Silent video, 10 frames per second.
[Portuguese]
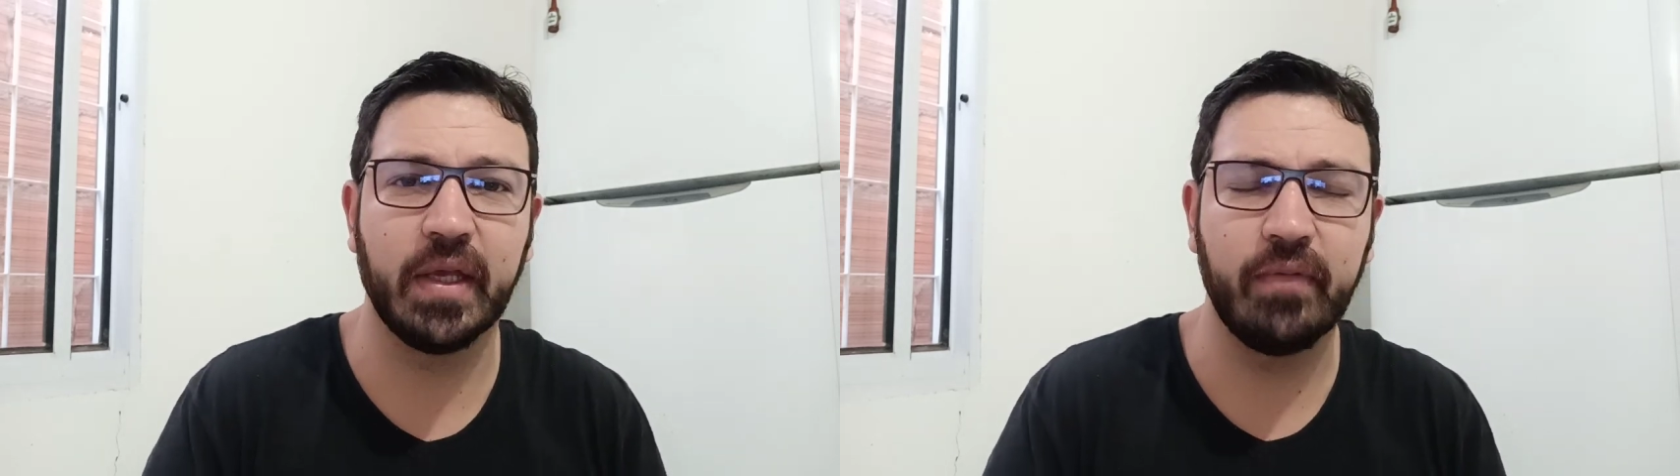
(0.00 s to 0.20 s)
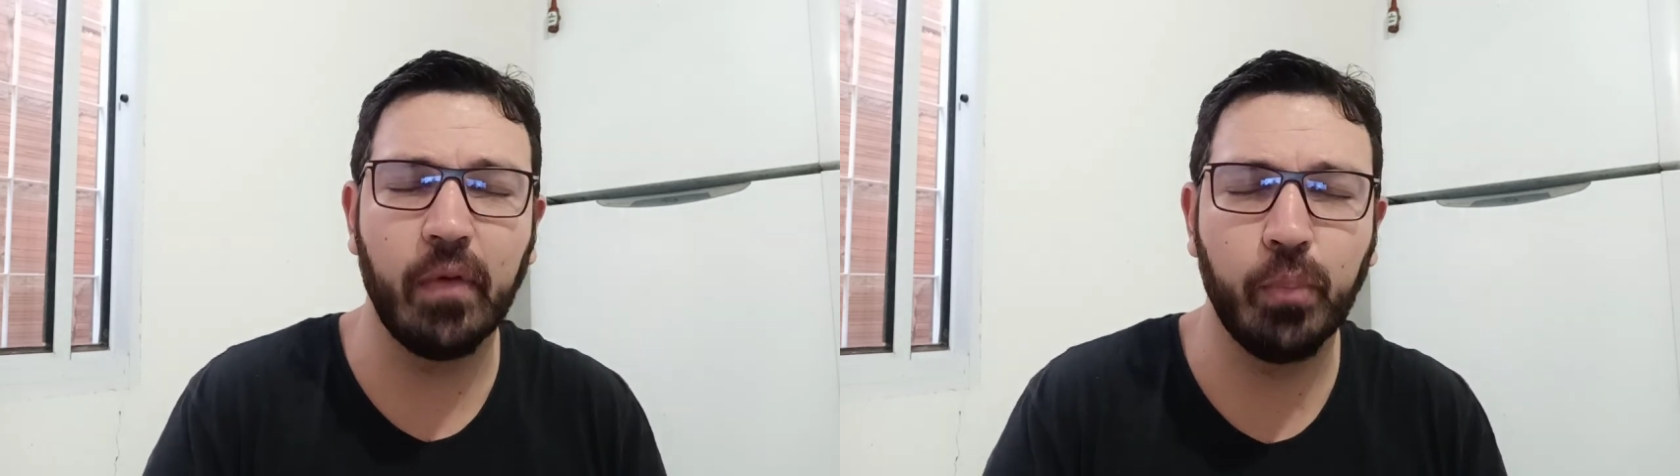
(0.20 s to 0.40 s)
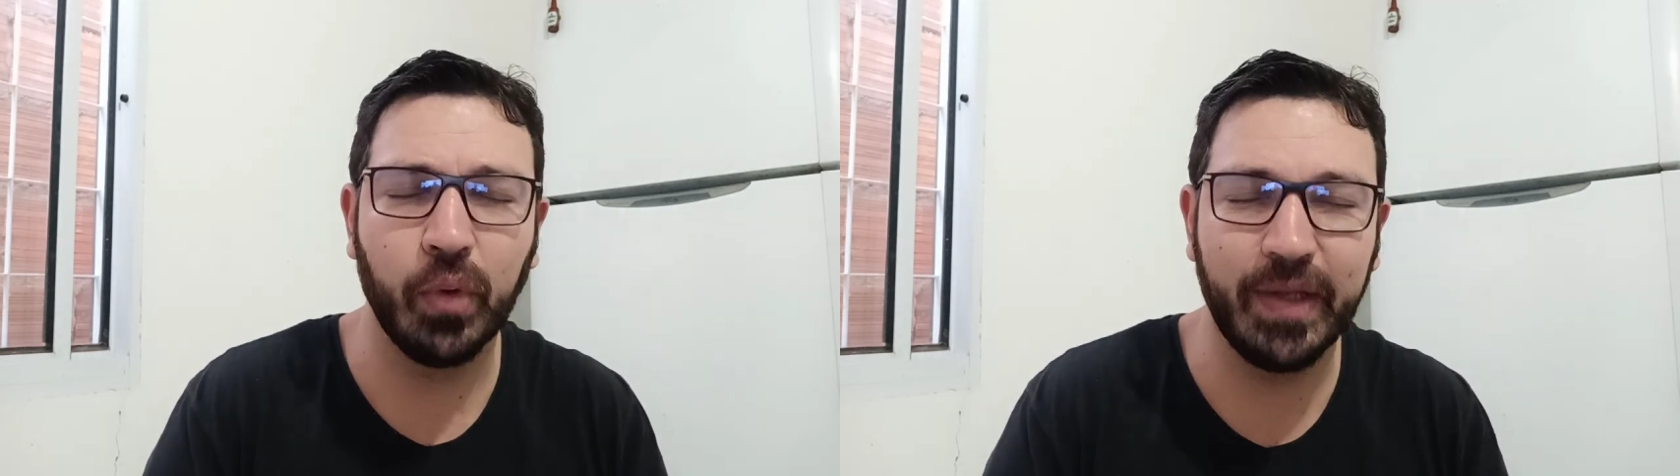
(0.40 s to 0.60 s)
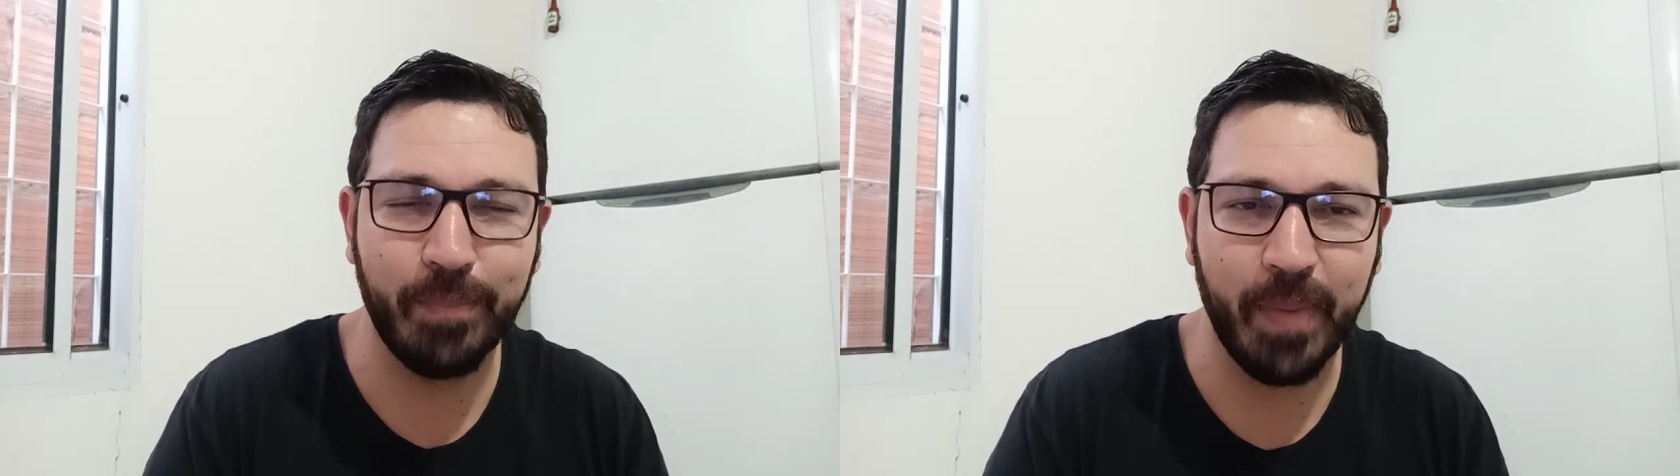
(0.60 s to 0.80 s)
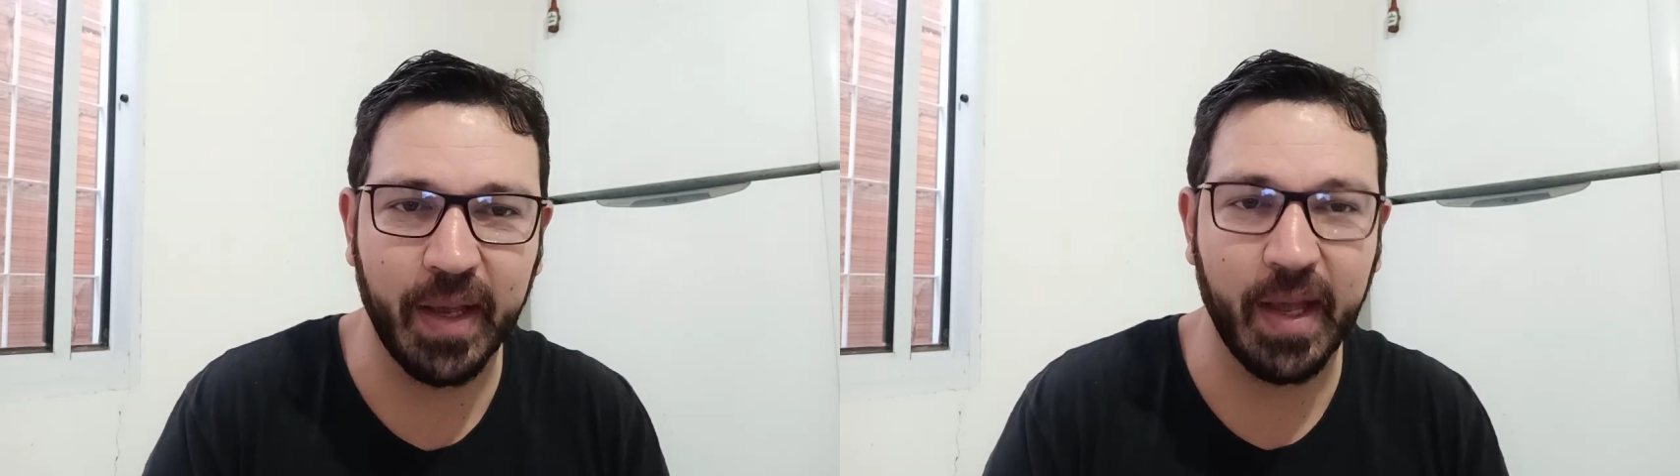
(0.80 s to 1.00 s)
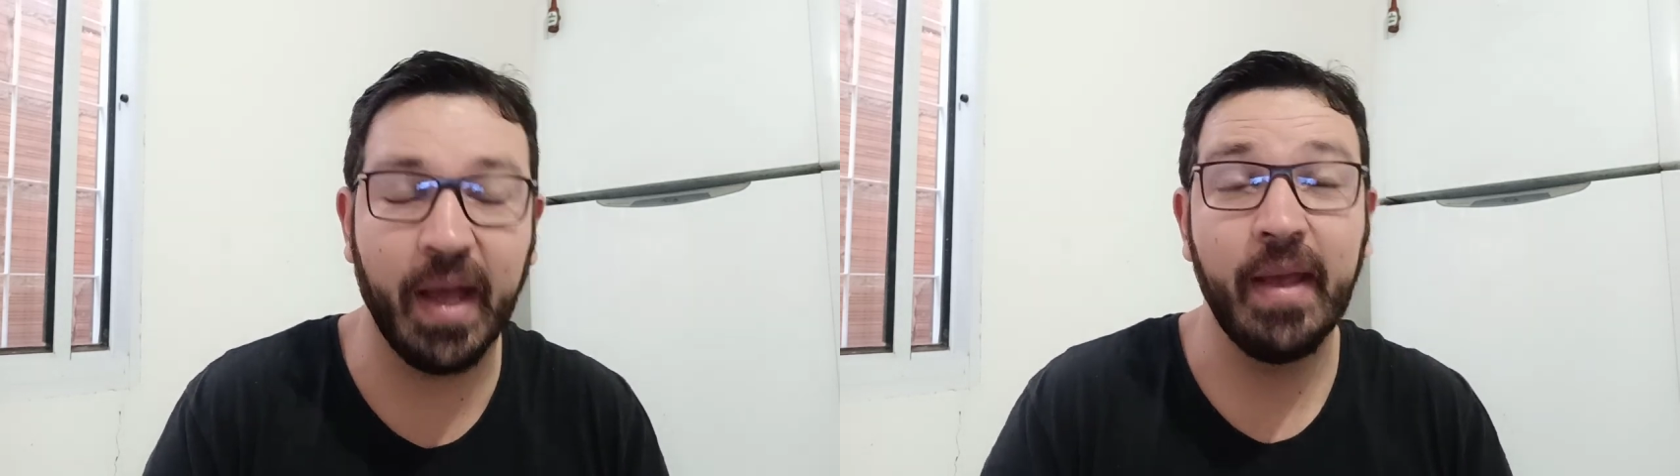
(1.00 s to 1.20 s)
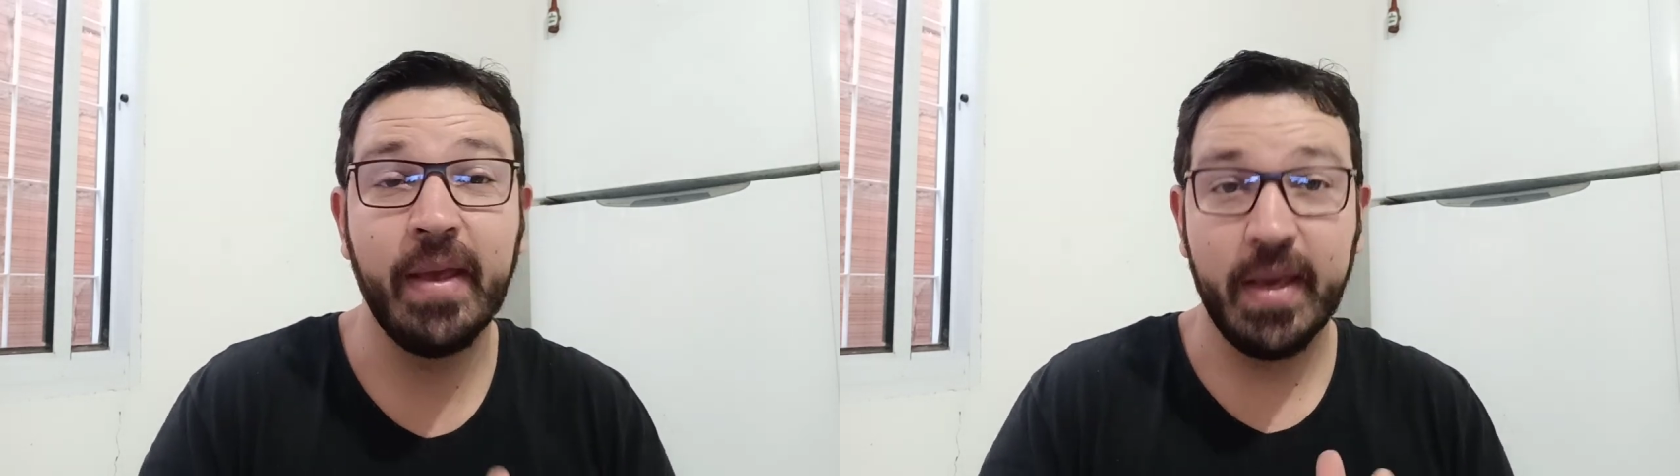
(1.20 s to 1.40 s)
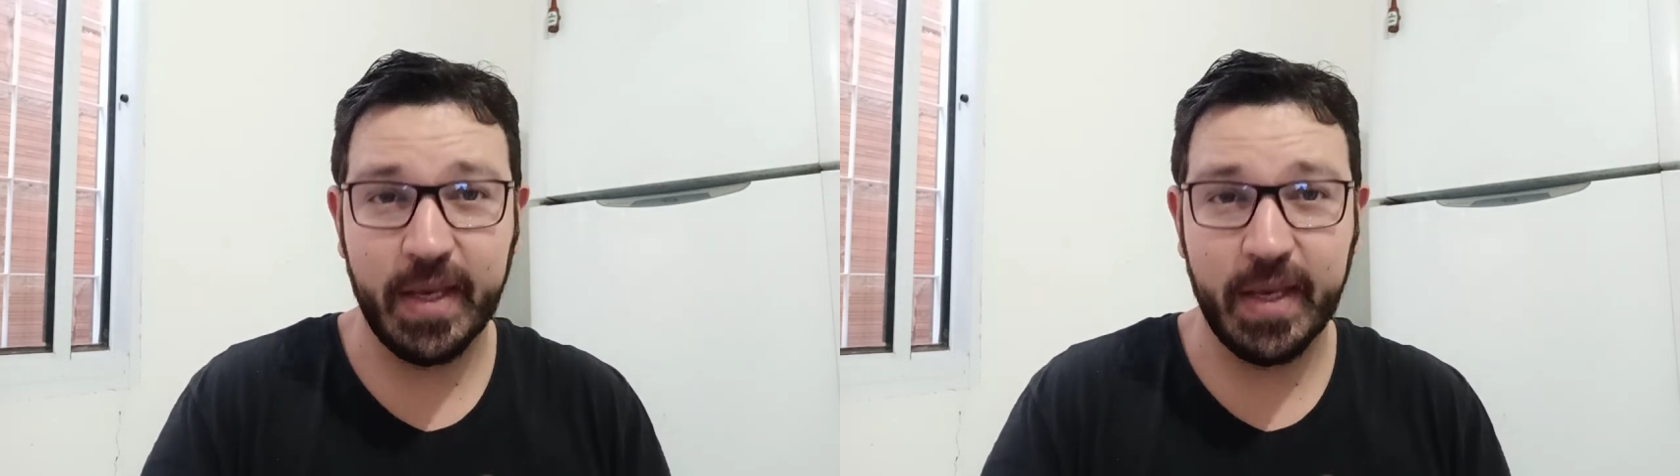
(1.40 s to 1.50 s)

aí vão poder pegar